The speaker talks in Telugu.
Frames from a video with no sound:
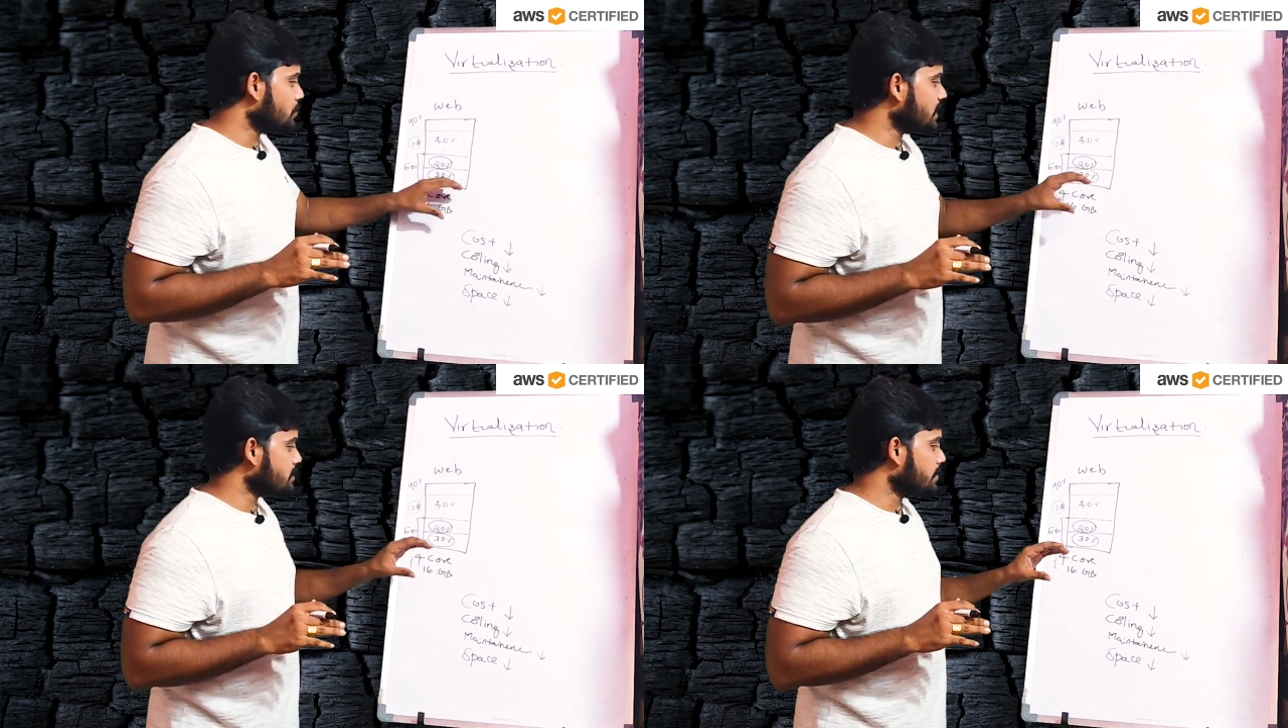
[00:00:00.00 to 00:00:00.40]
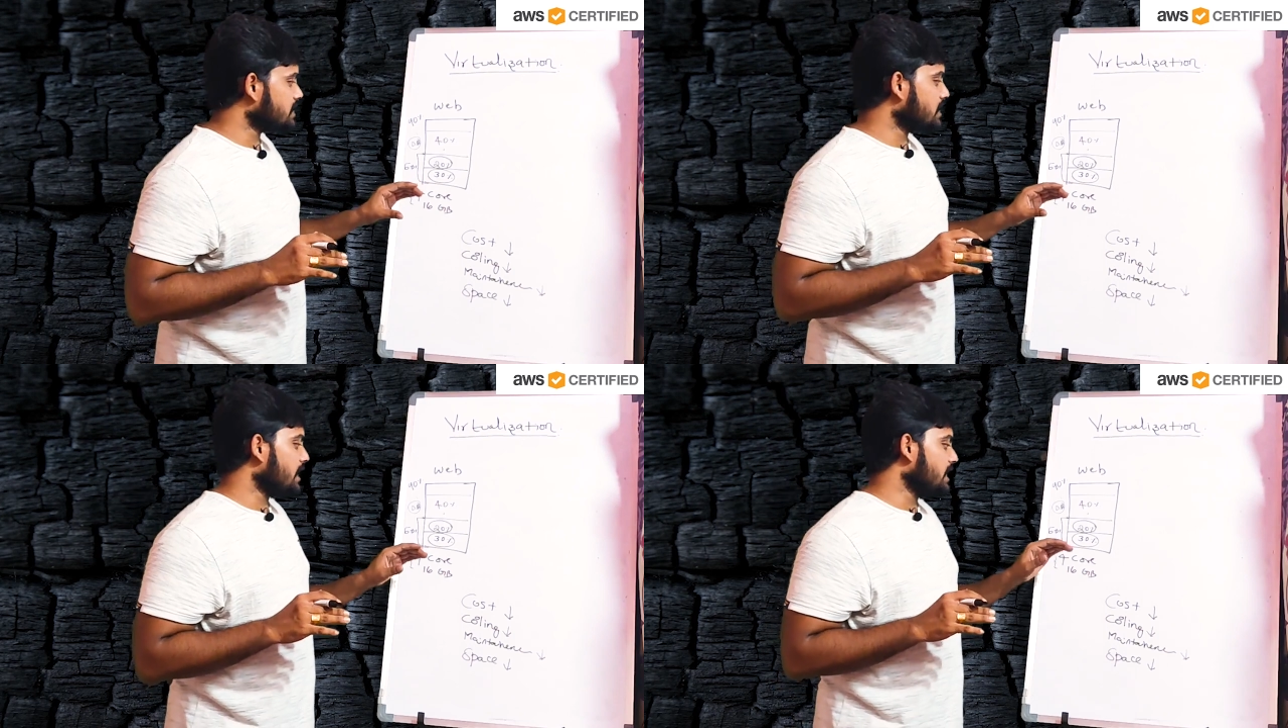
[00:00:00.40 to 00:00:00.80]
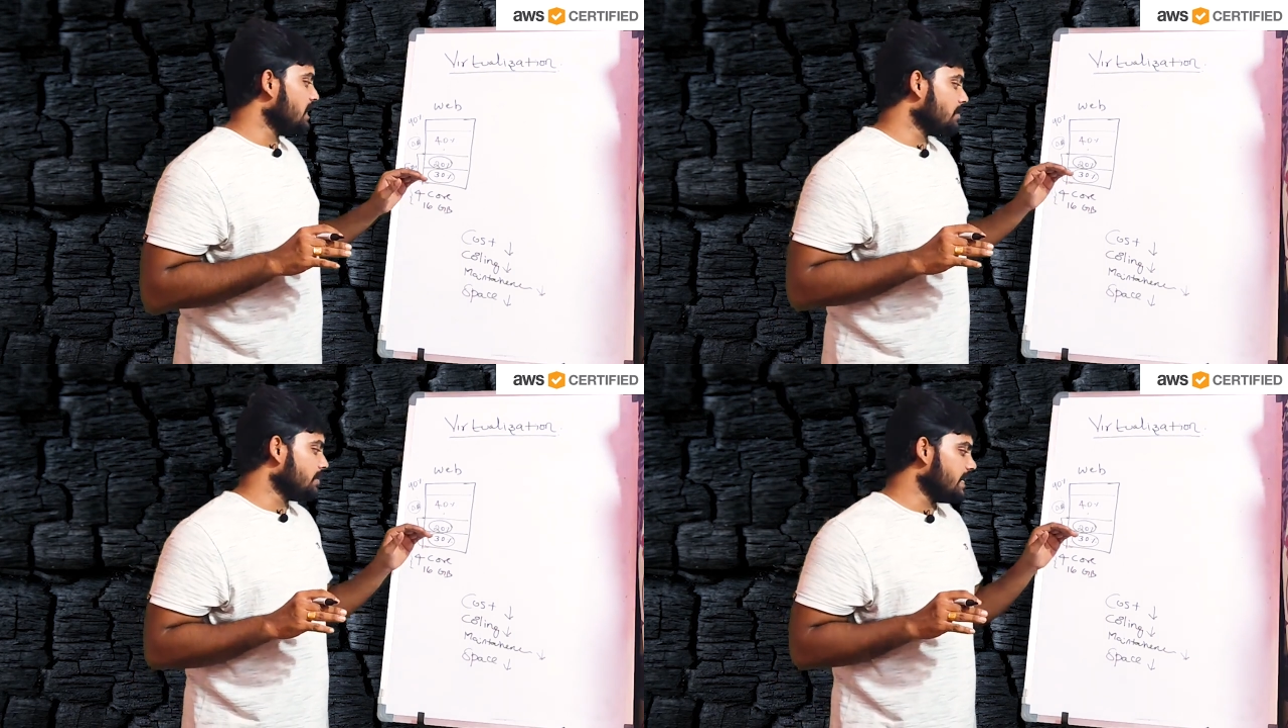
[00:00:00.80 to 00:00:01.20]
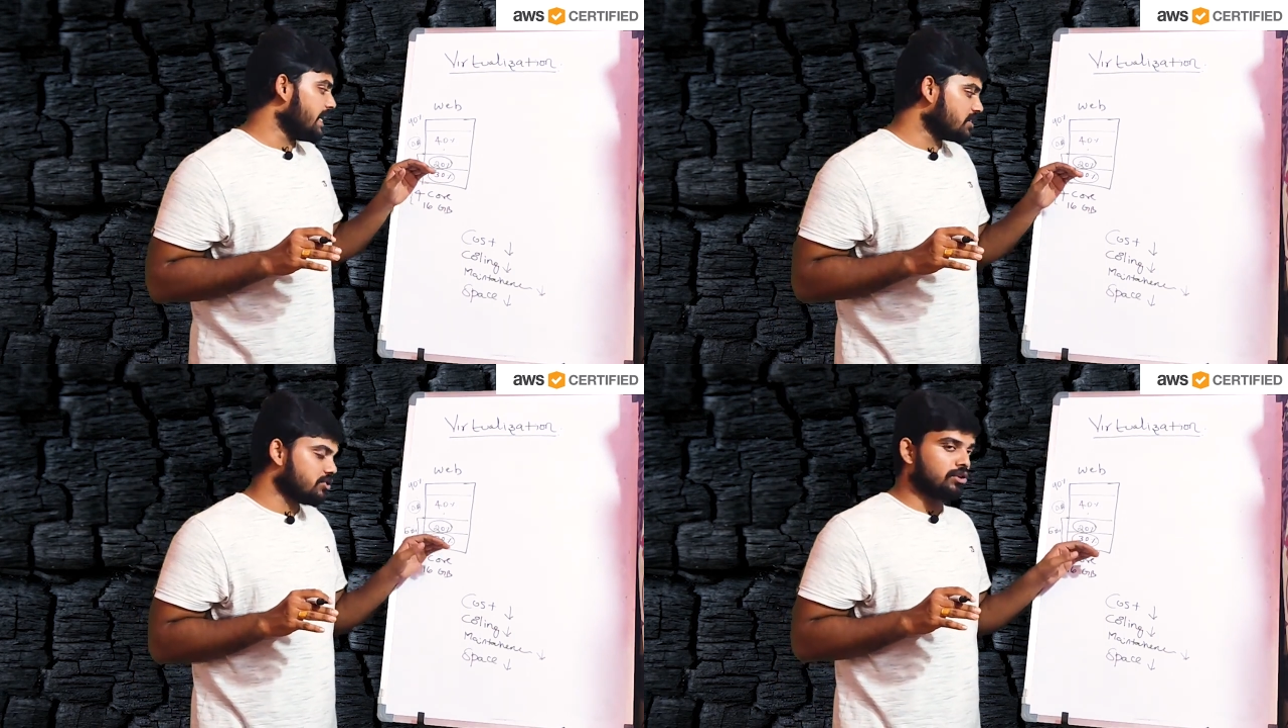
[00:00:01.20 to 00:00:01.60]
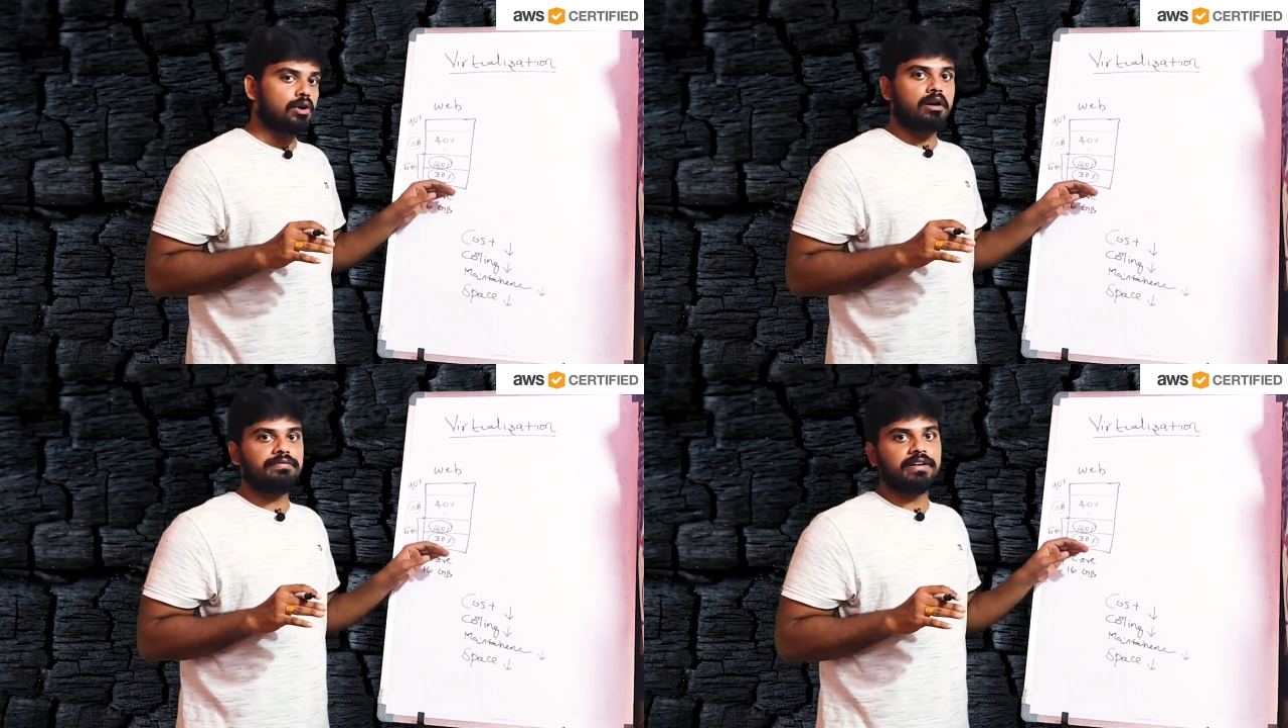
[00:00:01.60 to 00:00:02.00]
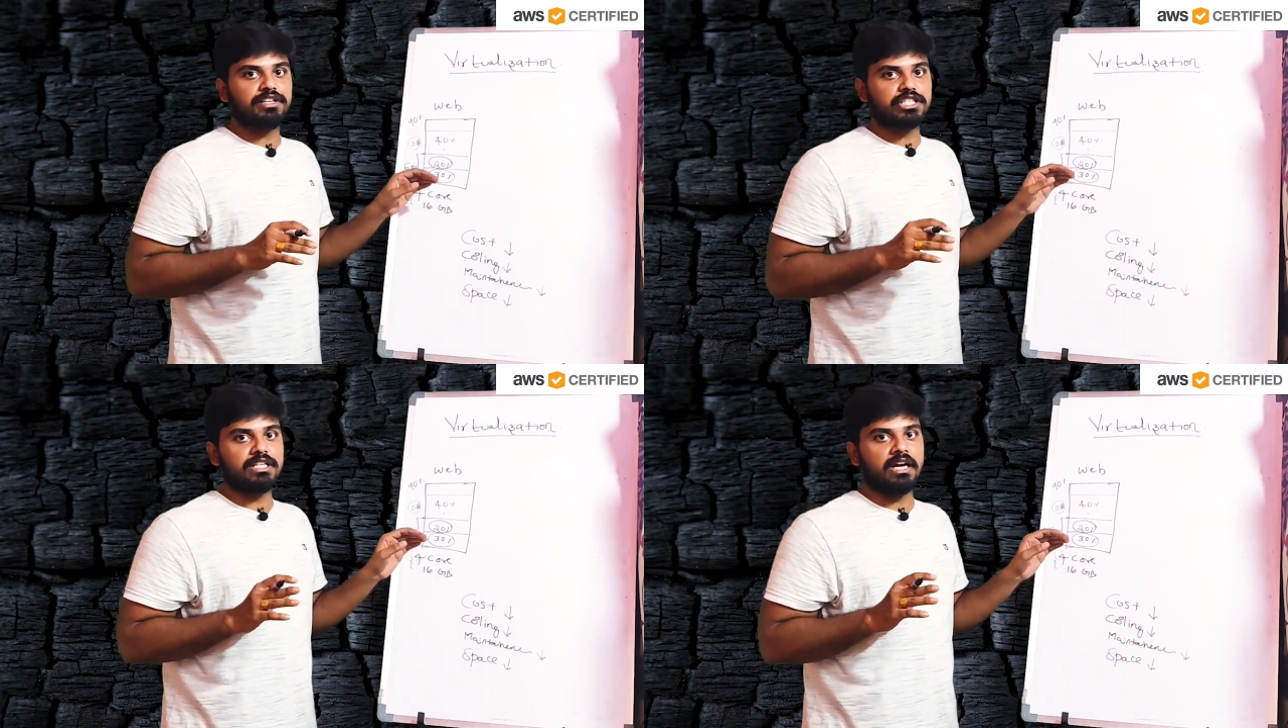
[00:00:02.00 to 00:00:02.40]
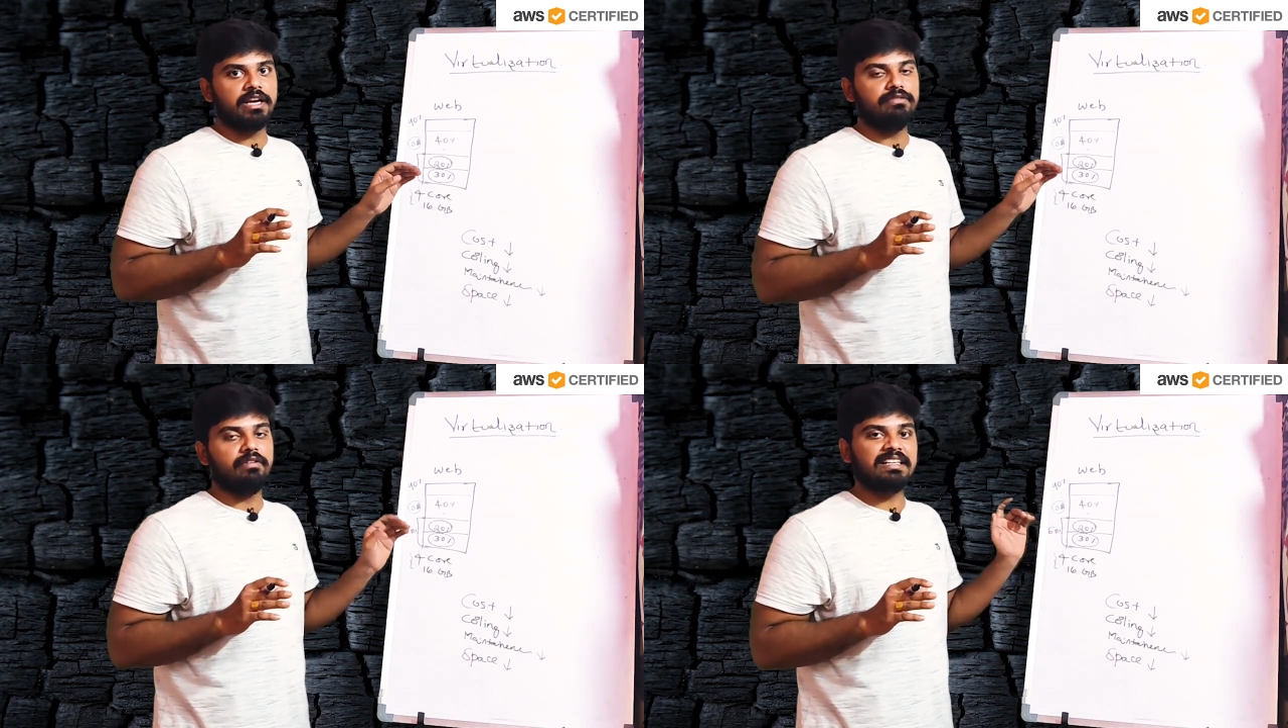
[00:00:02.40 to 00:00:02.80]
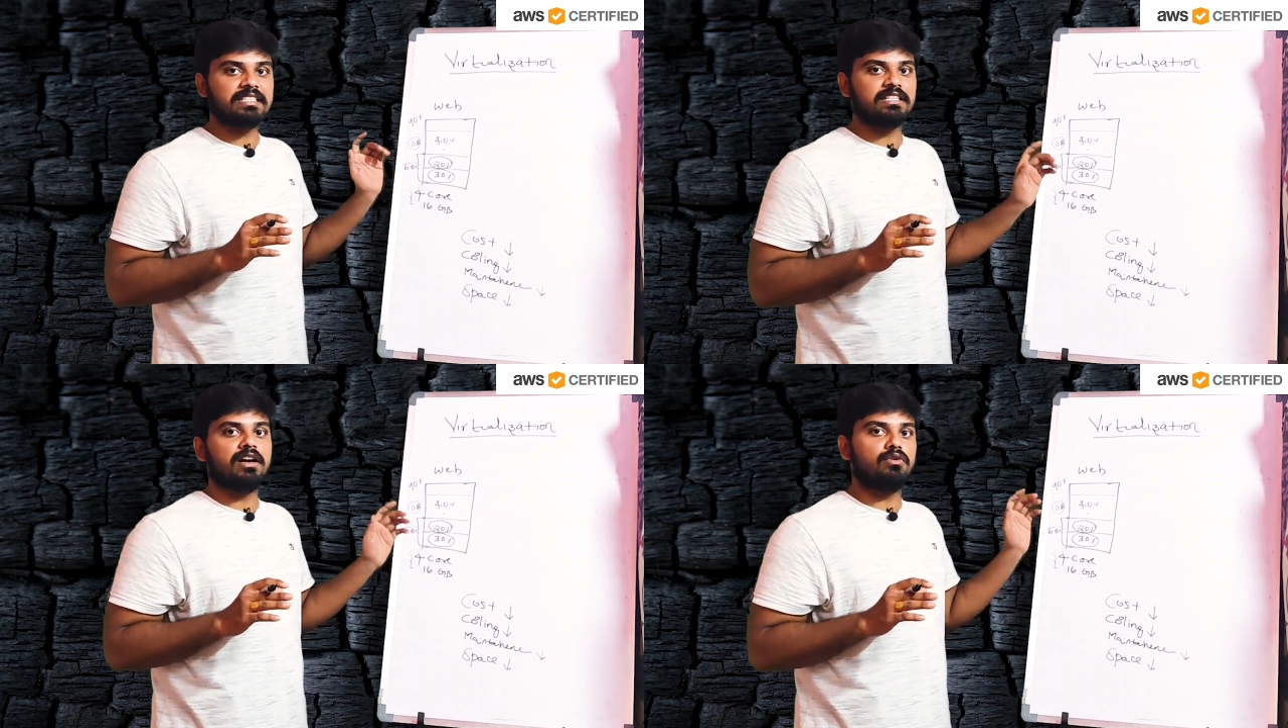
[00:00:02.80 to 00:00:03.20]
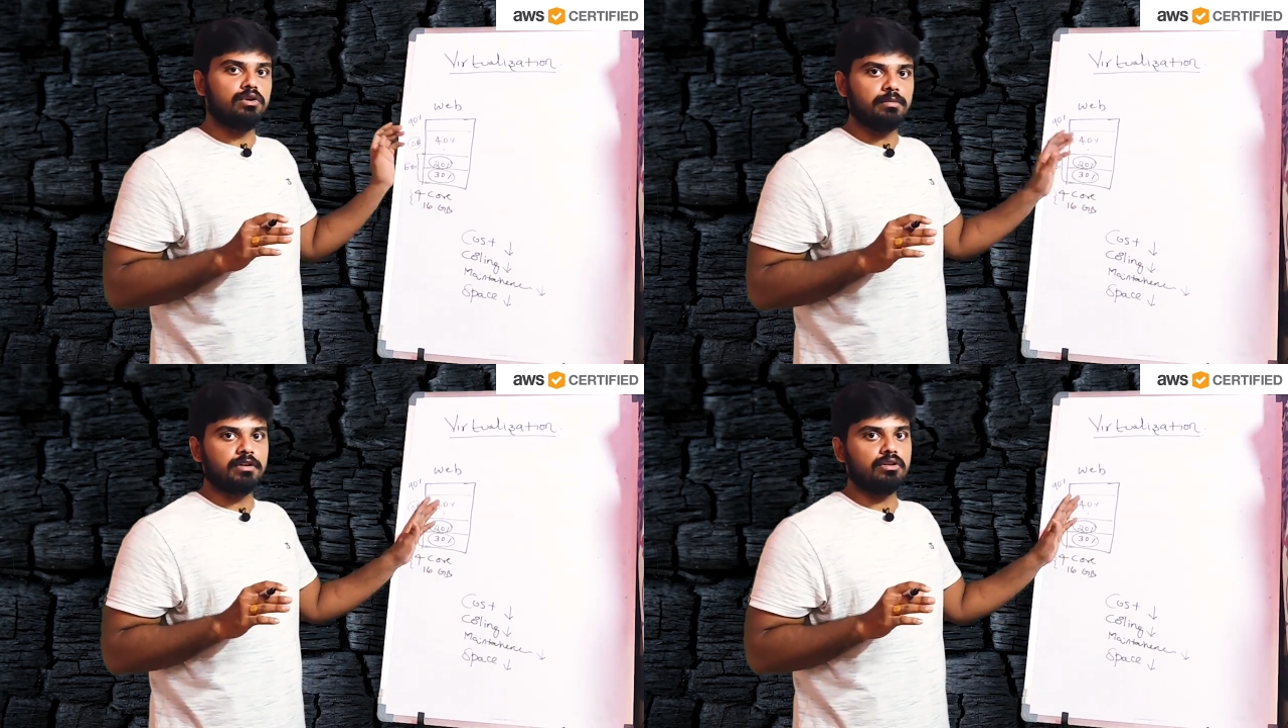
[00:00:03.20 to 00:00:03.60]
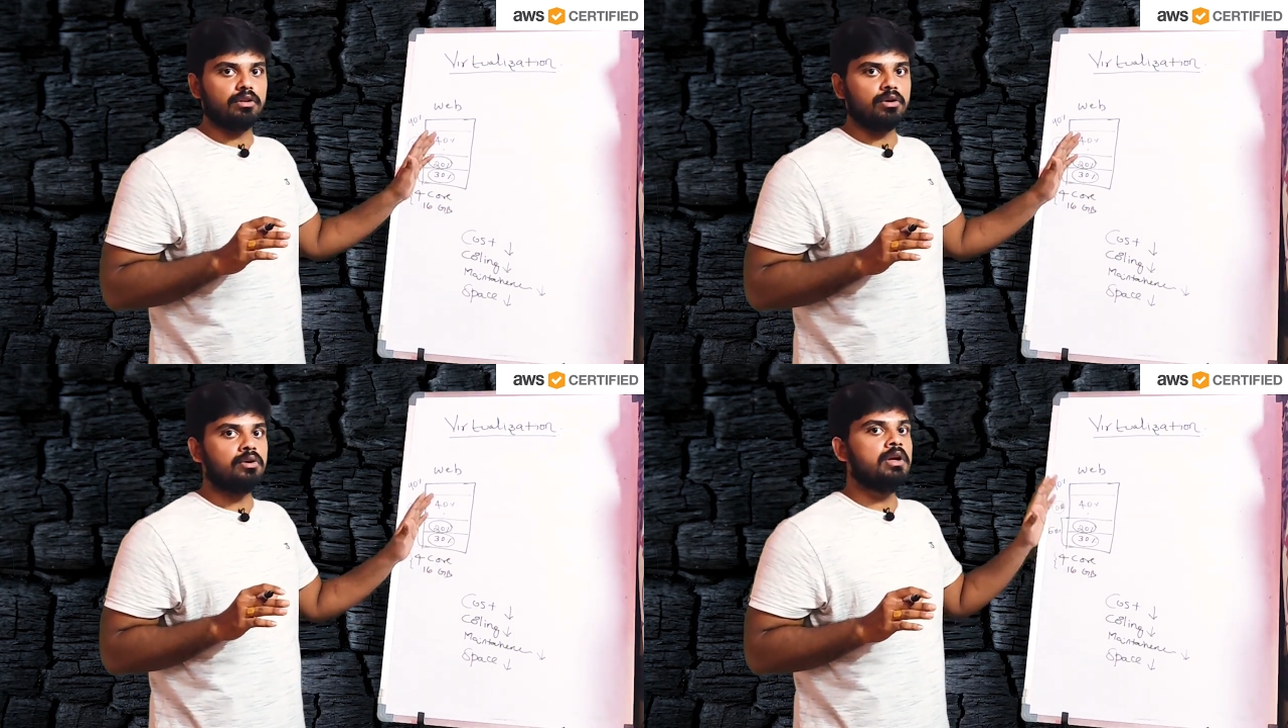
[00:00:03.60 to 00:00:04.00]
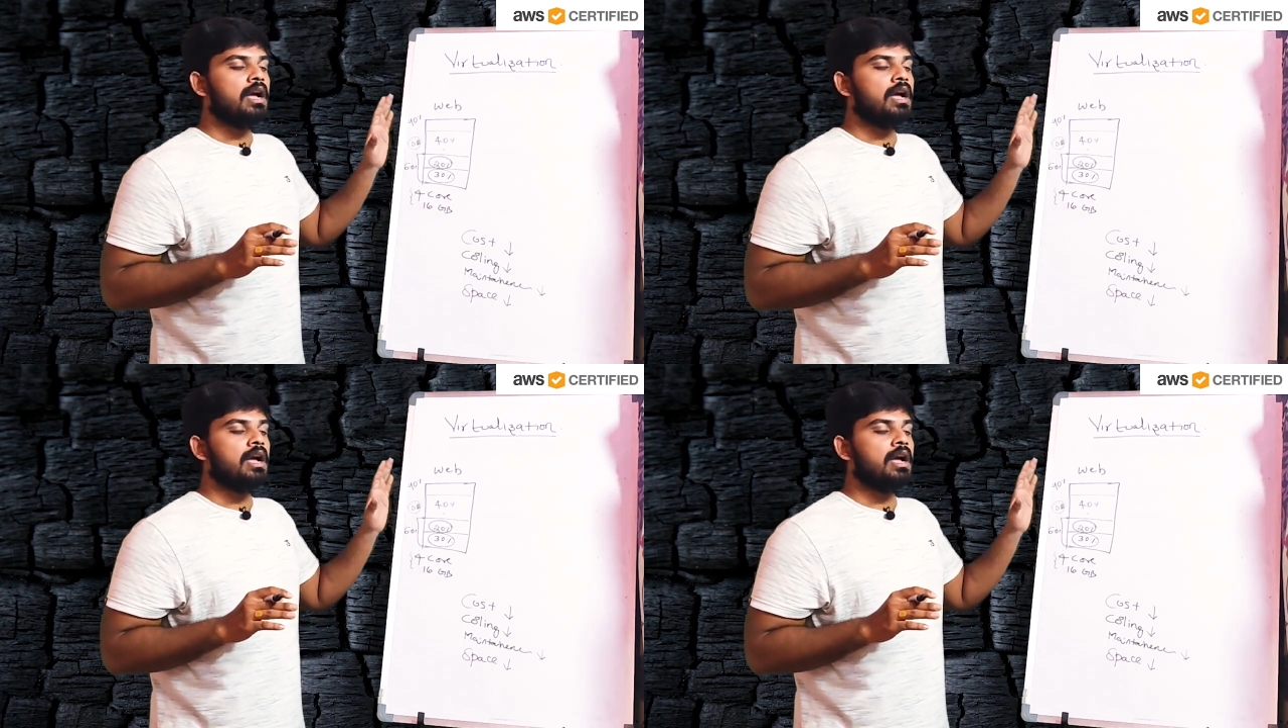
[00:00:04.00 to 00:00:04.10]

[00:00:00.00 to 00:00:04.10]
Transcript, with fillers: స్టోరేజ్ స్పేస్ కానీ లేకపోతే ఎక్స్ట్రా కాన్ఫిగరేషన్ కానీ వేస్ట్గా ఉండిపోతుందో